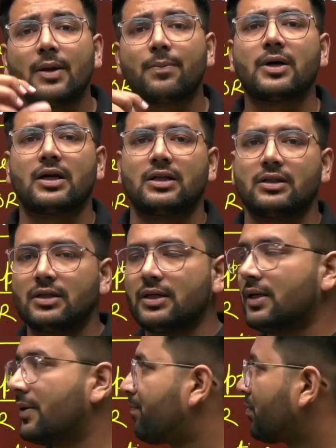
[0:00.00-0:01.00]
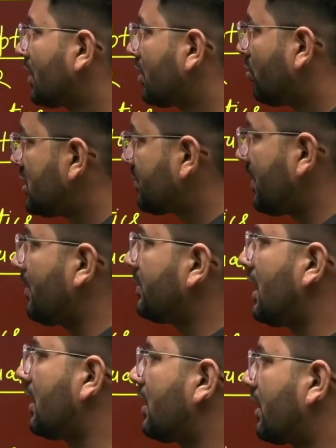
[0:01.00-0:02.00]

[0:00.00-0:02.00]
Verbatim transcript: डिप कर देते हैं तो इस पर हम ध्यान